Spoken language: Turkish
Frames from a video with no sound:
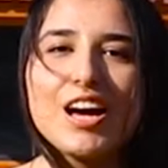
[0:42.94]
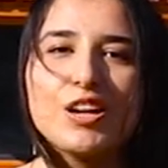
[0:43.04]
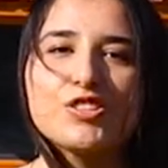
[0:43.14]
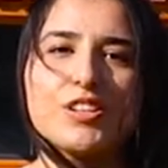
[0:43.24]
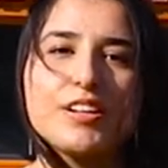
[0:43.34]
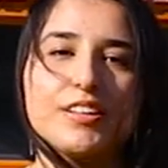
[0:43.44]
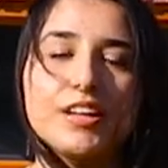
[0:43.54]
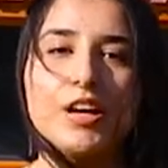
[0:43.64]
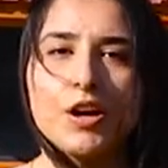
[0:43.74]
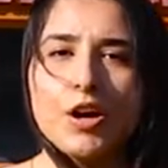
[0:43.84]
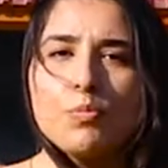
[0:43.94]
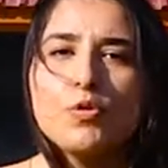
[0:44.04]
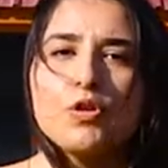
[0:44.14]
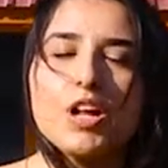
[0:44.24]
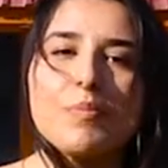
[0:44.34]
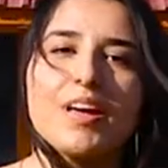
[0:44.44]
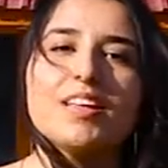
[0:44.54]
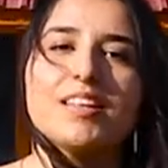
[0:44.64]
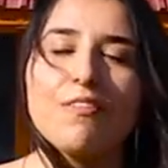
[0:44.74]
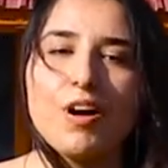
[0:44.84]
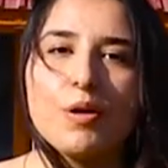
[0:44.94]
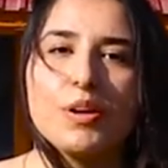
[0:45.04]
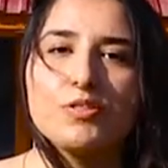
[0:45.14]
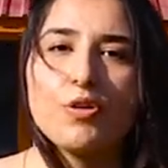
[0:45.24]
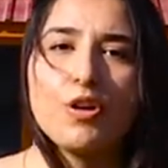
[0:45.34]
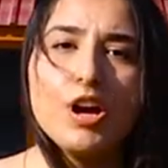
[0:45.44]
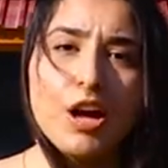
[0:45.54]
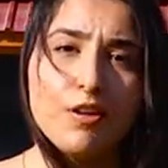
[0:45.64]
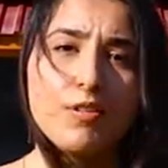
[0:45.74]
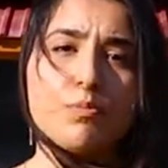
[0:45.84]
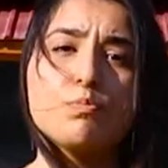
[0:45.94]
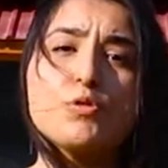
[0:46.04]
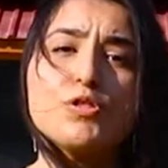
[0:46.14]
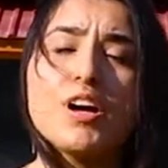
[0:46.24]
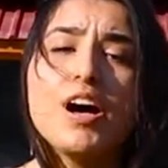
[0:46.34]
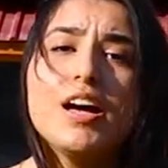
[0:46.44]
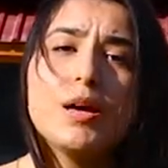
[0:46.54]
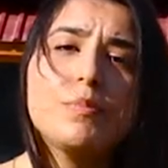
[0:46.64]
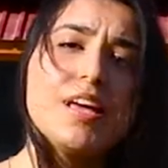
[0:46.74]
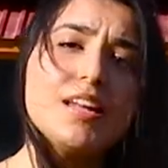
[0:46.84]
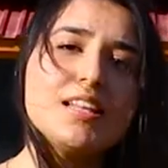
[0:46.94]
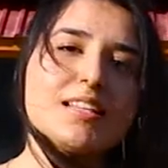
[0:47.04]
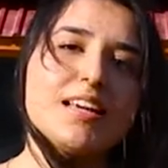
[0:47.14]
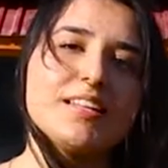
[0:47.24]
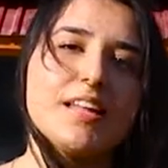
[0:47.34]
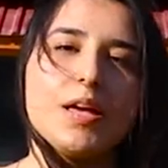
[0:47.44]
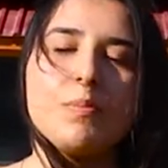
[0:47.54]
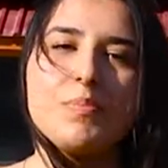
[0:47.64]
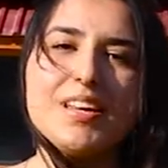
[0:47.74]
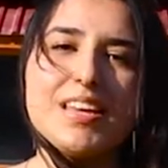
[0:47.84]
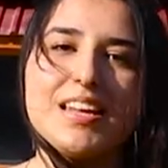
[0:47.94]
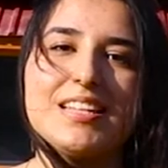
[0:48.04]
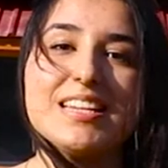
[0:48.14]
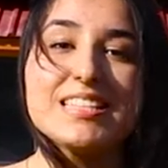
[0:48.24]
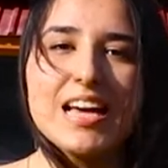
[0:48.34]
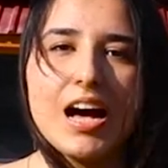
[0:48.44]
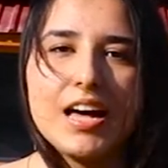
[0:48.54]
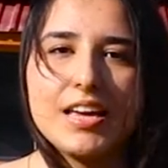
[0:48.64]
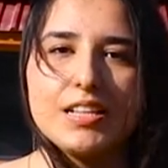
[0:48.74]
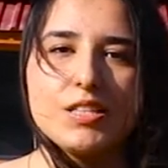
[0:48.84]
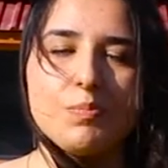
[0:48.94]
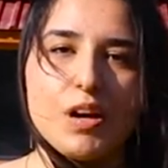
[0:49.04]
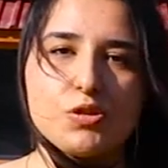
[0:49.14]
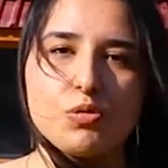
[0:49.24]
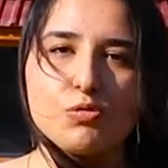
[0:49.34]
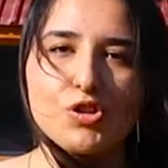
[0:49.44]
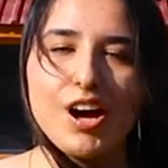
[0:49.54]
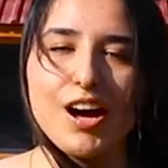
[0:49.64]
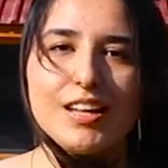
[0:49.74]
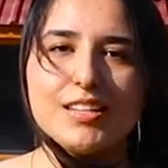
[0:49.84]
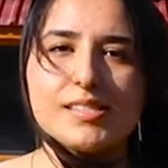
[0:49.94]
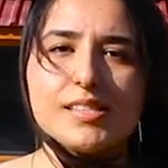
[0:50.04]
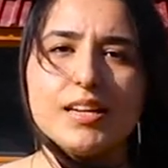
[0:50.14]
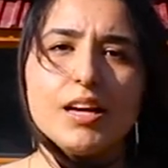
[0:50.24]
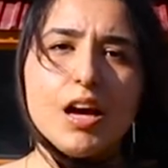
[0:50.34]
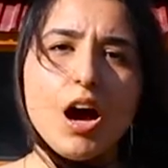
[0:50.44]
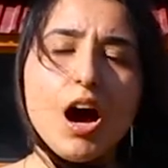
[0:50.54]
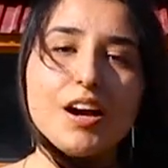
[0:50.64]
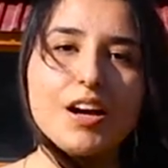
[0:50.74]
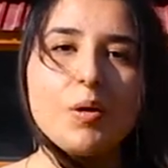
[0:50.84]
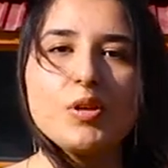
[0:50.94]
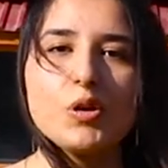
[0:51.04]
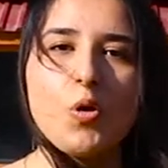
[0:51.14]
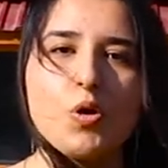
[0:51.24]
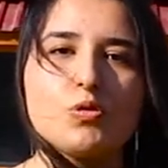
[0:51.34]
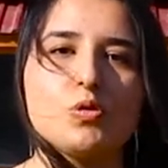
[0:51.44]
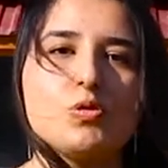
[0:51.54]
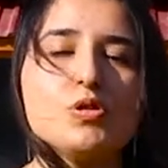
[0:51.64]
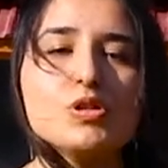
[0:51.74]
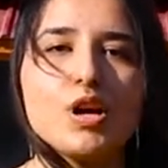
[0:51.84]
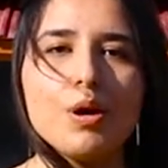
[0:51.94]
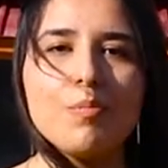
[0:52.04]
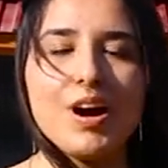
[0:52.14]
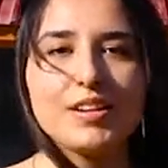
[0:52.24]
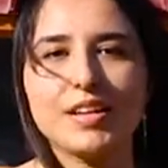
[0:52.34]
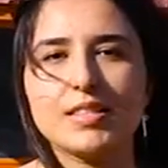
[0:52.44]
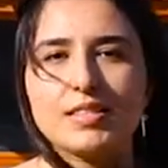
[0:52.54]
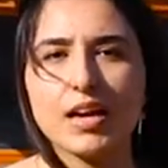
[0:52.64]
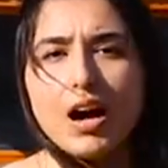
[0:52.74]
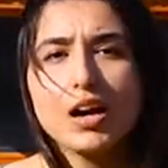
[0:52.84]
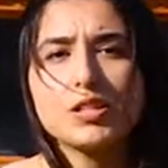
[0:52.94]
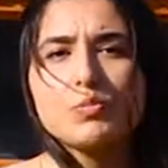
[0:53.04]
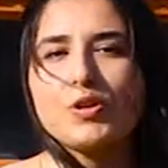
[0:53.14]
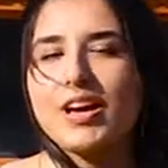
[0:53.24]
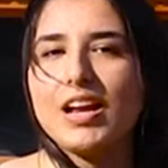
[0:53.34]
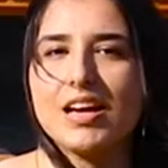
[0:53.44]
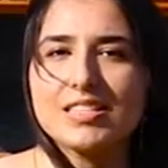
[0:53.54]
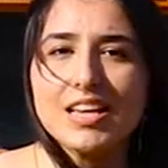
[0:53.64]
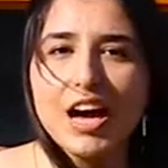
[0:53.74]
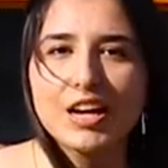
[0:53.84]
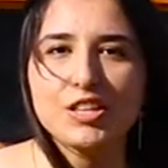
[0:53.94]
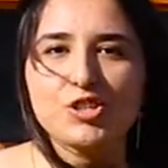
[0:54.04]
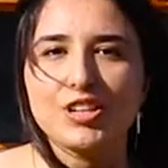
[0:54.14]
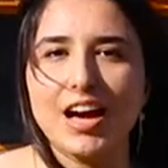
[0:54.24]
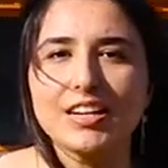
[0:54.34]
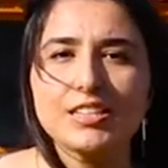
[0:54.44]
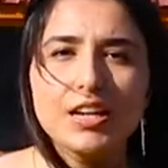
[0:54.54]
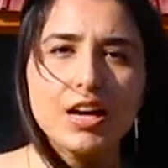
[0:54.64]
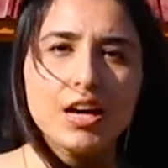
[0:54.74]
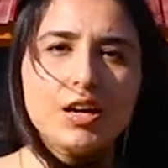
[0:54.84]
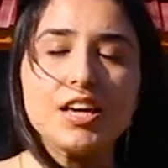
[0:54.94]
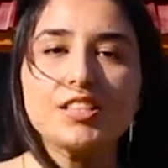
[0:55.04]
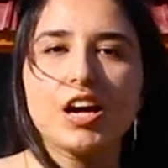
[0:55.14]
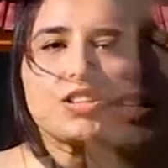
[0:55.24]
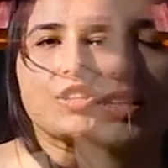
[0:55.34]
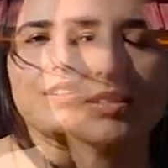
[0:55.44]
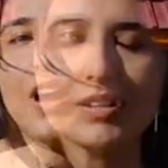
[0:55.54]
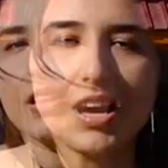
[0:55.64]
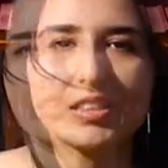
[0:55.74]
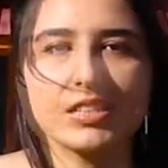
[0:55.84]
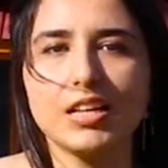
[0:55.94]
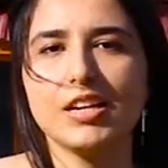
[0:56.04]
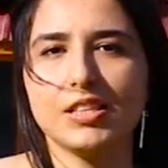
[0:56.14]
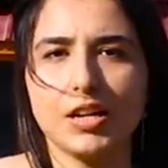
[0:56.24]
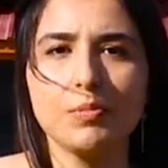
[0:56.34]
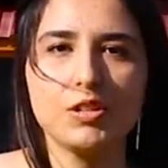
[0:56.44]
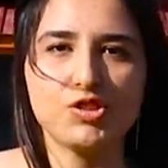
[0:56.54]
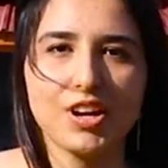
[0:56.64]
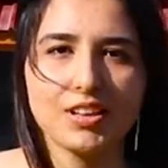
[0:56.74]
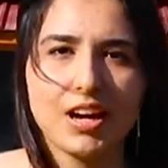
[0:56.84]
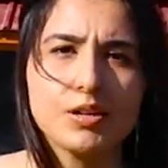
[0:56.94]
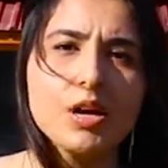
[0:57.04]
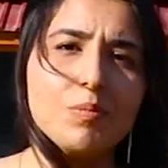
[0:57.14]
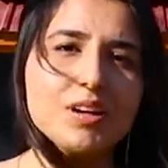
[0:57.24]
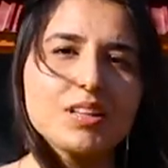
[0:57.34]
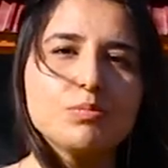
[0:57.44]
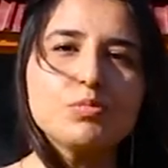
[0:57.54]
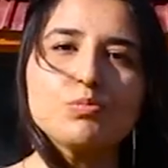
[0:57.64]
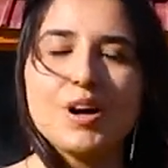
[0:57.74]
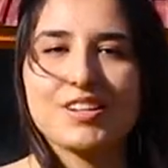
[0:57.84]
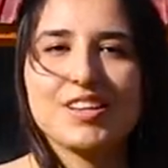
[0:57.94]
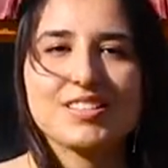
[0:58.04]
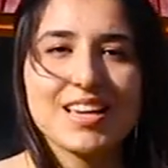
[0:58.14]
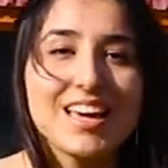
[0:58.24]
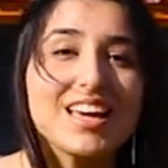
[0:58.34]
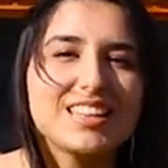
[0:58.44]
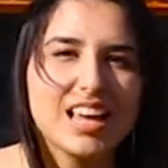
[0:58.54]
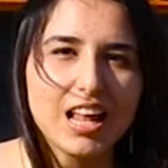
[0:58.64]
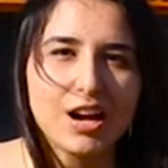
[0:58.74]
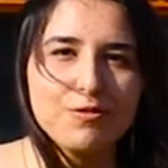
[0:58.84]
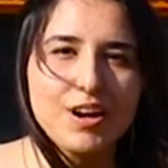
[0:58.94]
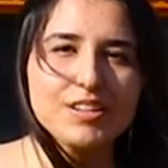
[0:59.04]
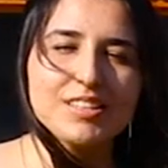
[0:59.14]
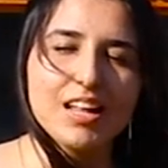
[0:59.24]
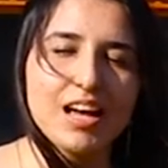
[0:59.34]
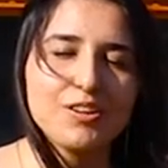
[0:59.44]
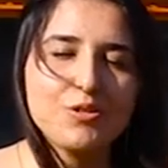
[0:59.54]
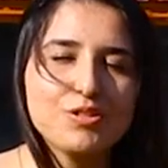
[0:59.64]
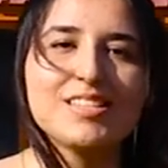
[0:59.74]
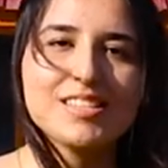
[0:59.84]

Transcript: ziyaretçilerini büyülemeye devam ediyor ve burada yeniliklerine bir yenilik daha ekledi Başkonuş ailesi. Arkamda gördüğünüz markette artık buraya gelen ziyaretçiler ihtiyaçlarını rahatlıkla giderebilecekler. Bakalım bu markette neler var, neler yok